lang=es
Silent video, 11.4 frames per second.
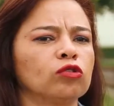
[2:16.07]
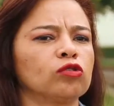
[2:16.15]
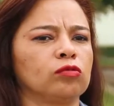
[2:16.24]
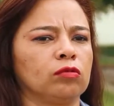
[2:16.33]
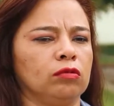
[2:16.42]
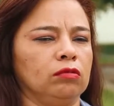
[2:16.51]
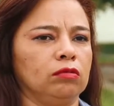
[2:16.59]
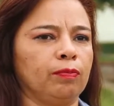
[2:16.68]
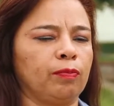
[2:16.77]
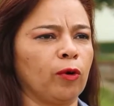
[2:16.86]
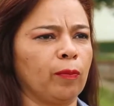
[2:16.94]
los
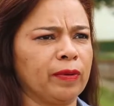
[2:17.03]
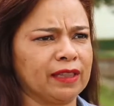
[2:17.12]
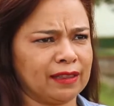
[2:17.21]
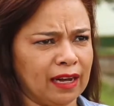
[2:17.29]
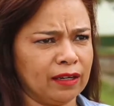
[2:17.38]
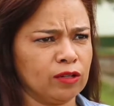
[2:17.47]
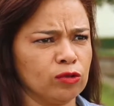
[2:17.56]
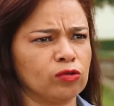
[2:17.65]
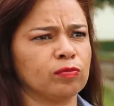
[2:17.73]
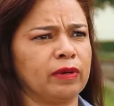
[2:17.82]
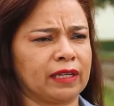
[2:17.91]

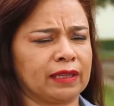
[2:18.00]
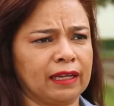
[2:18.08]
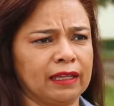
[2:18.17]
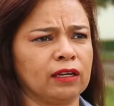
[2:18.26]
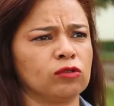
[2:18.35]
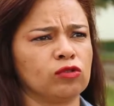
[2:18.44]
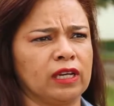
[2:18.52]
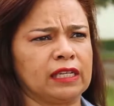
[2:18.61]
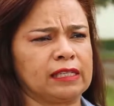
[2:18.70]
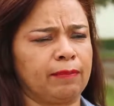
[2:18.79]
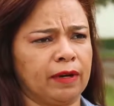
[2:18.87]
propietarios verdaderos de ese